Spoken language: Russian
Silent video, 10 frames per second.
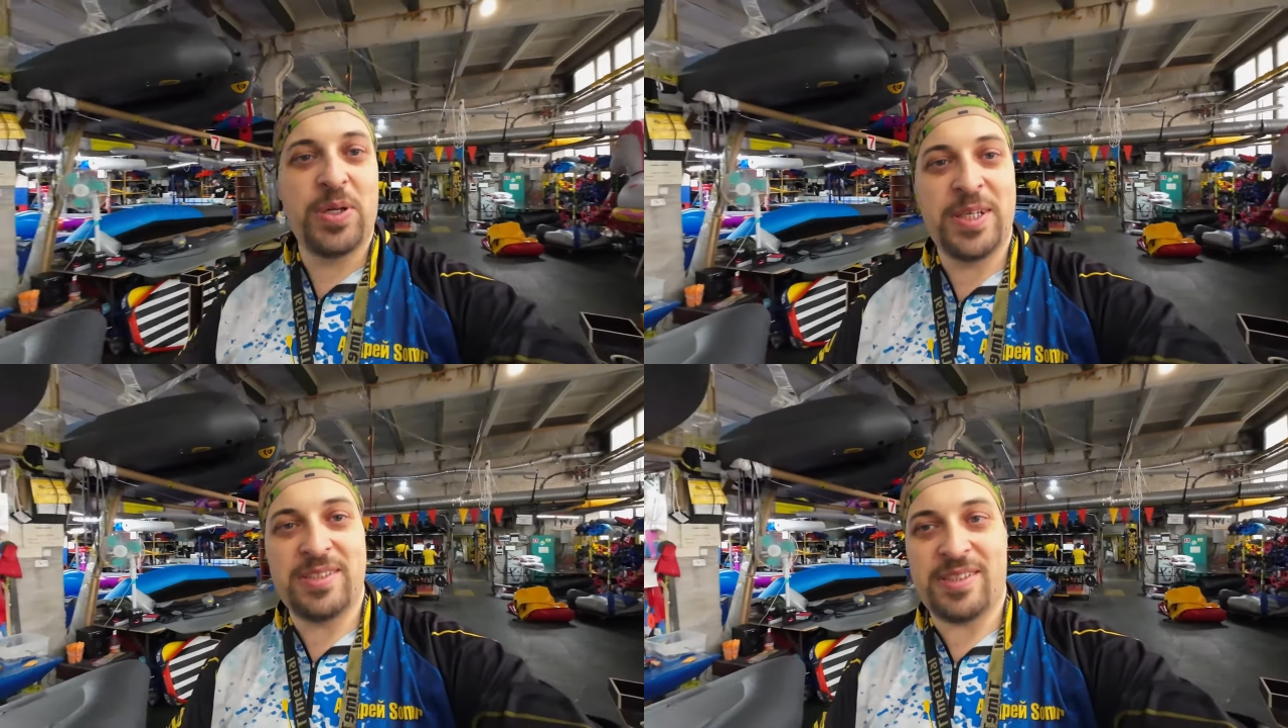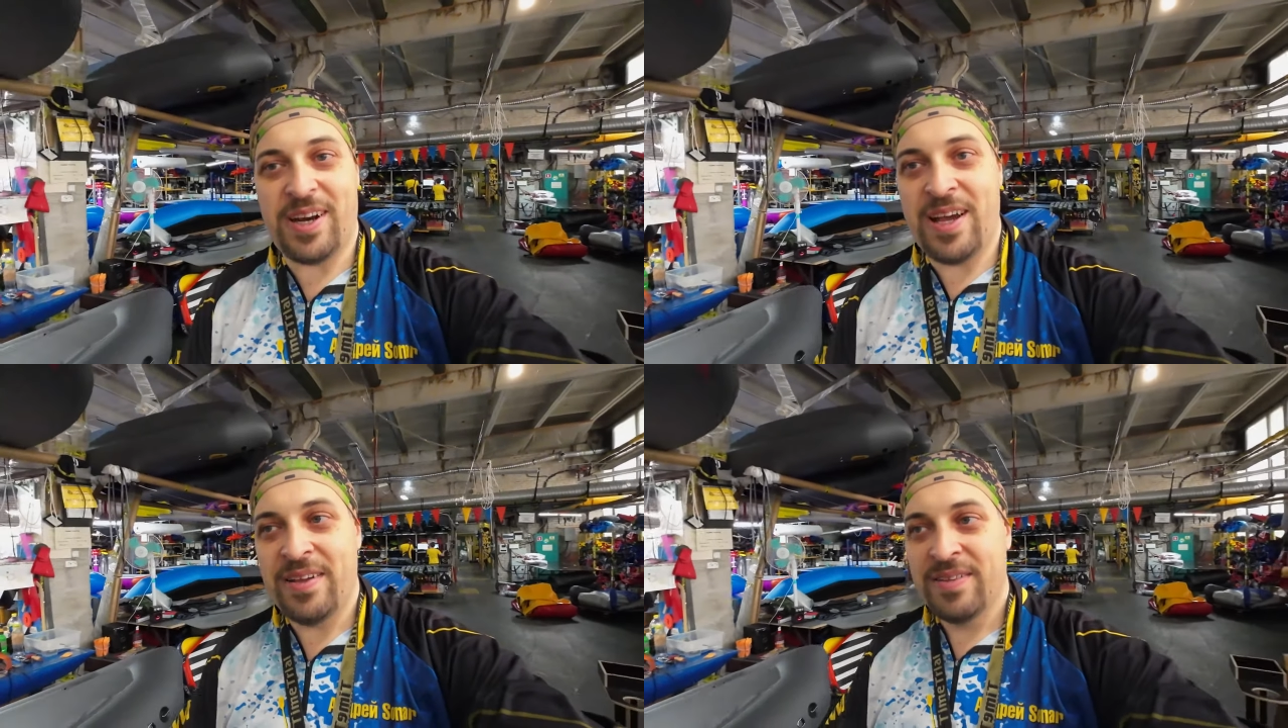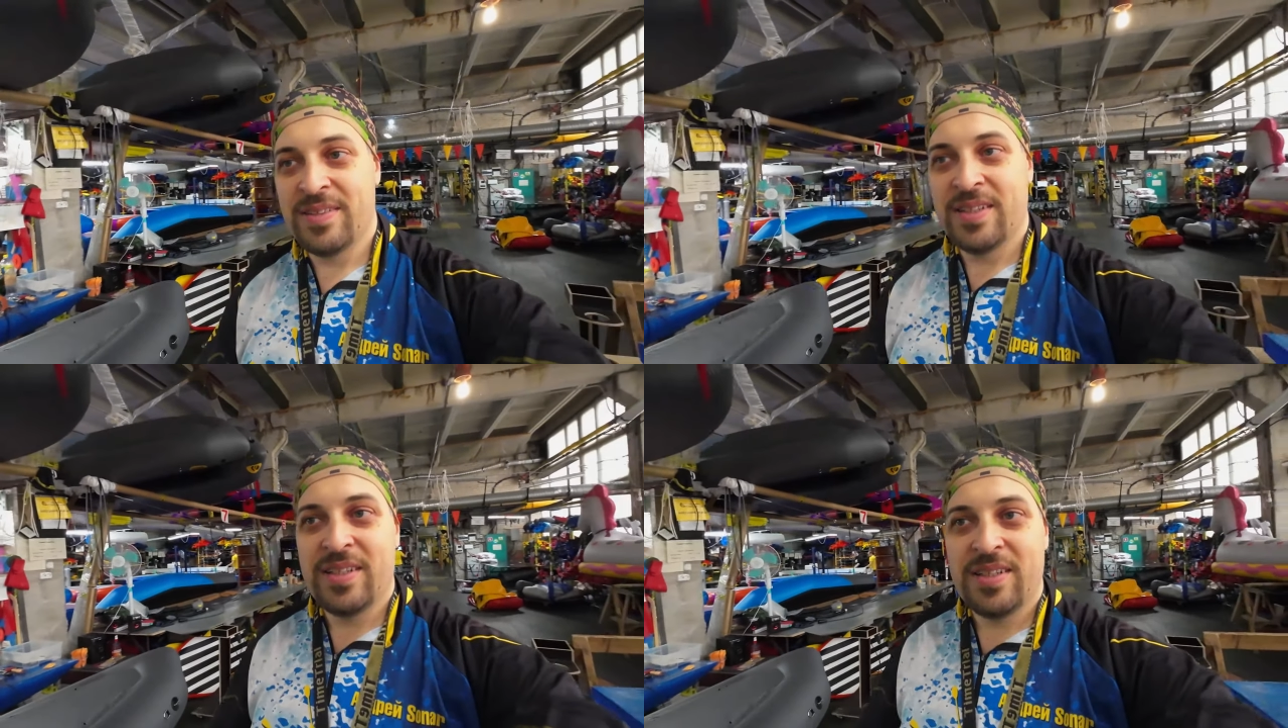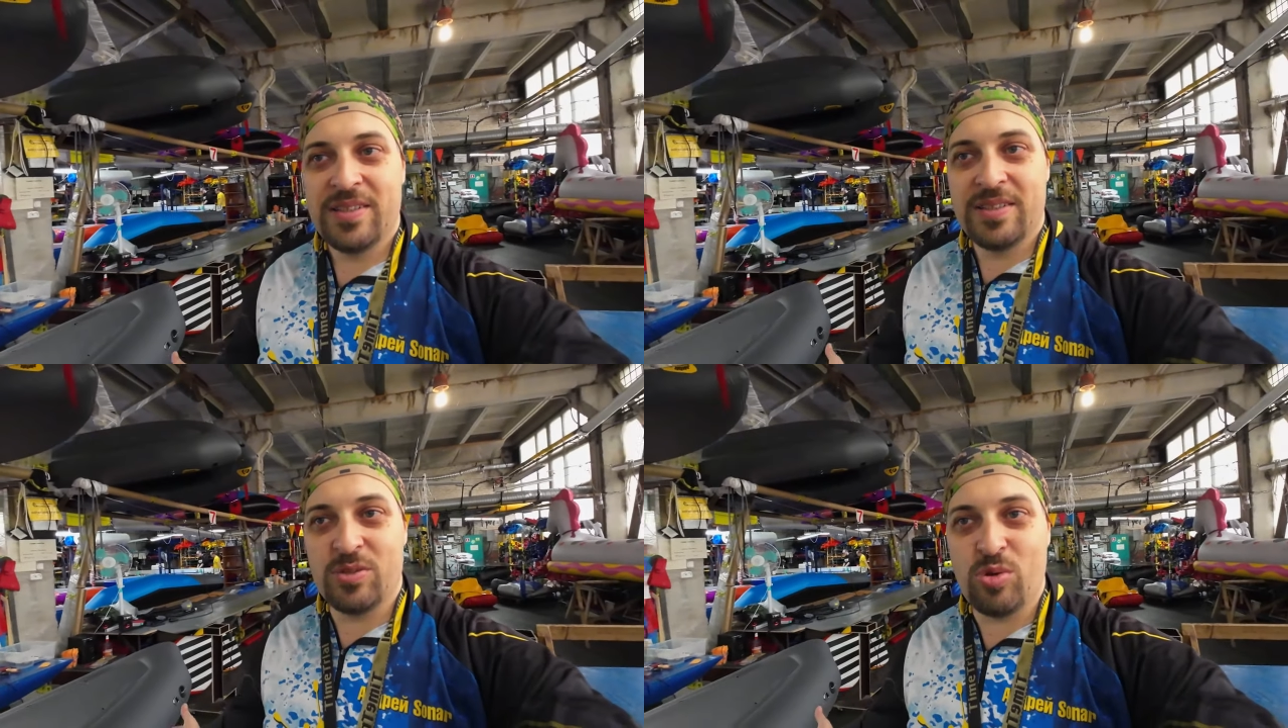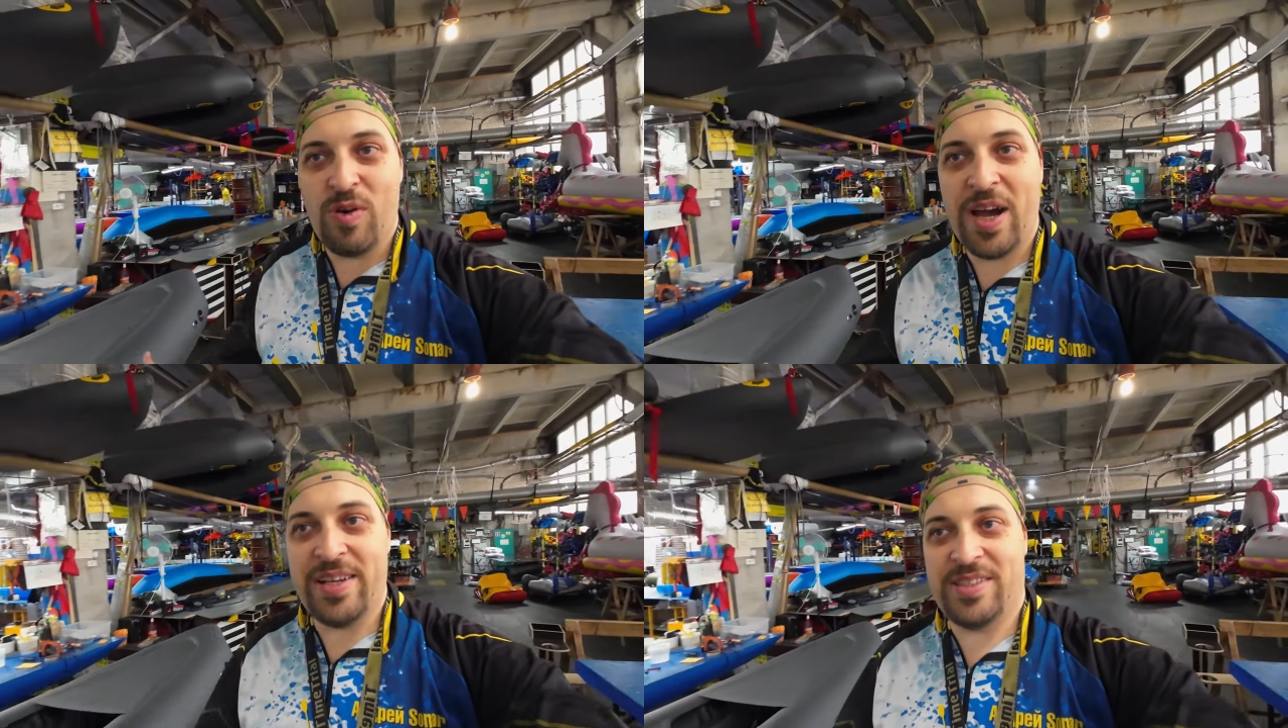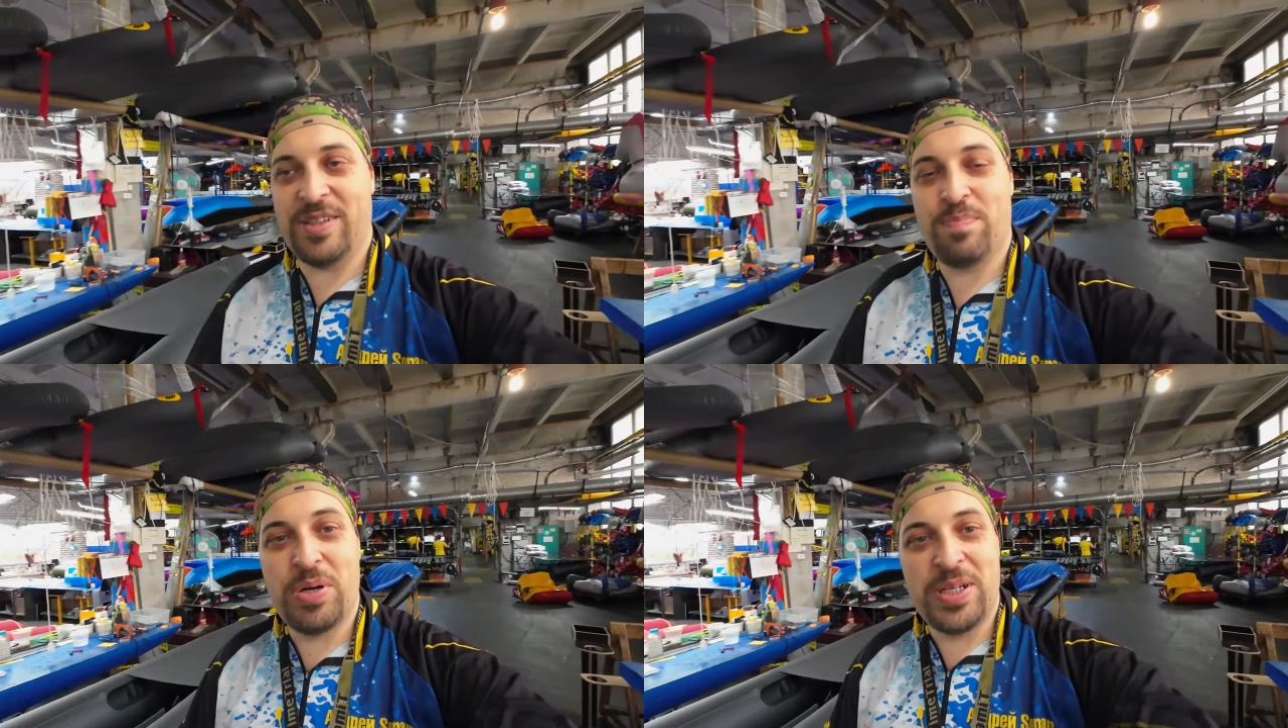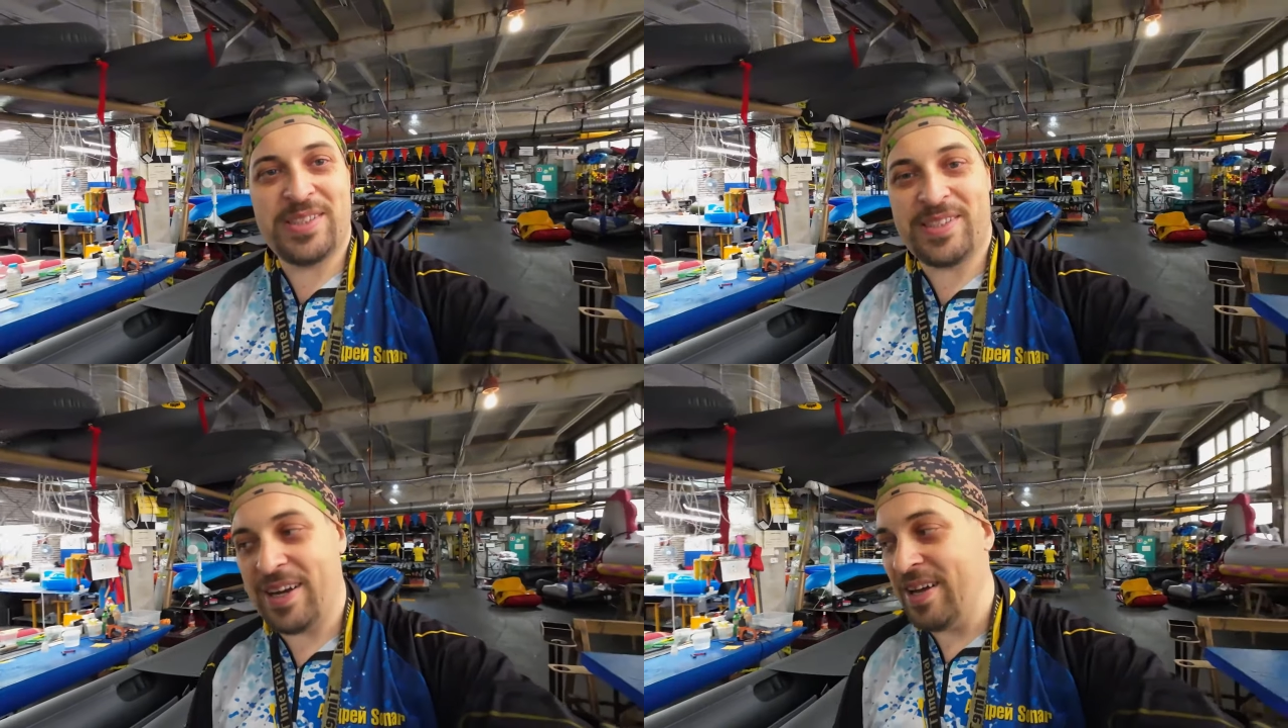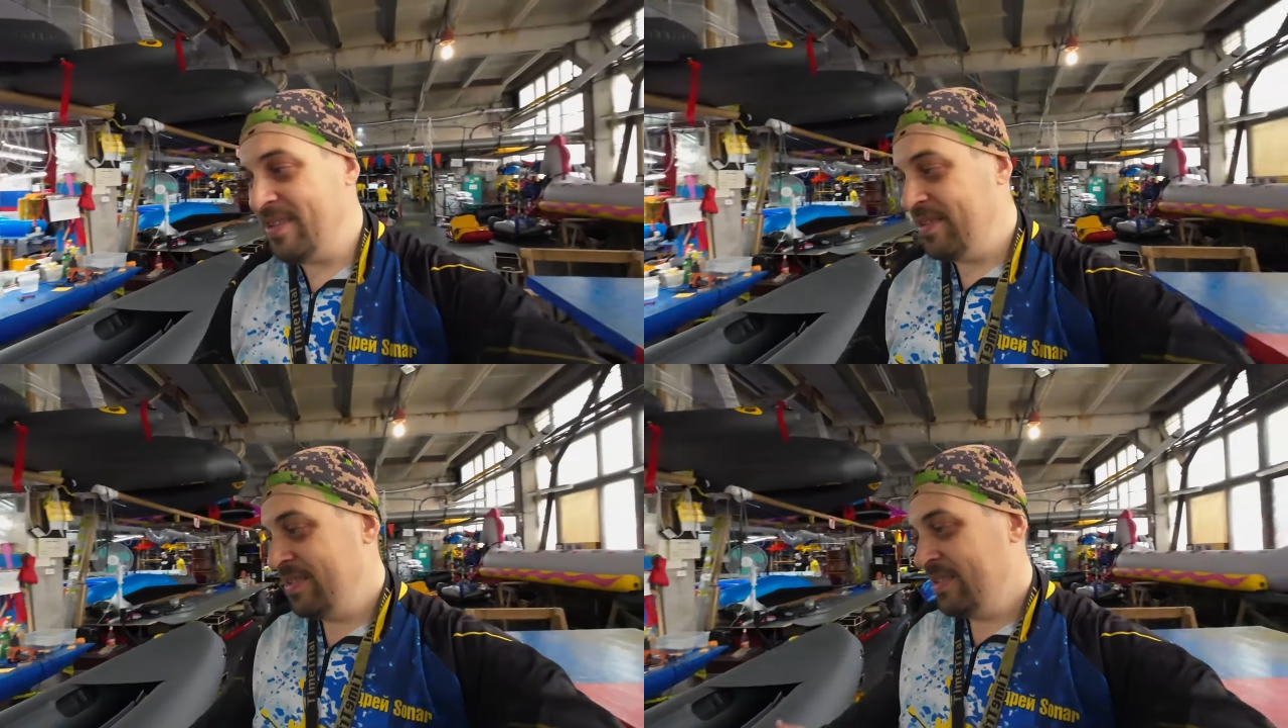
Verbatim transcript: быстро, надувается быстро,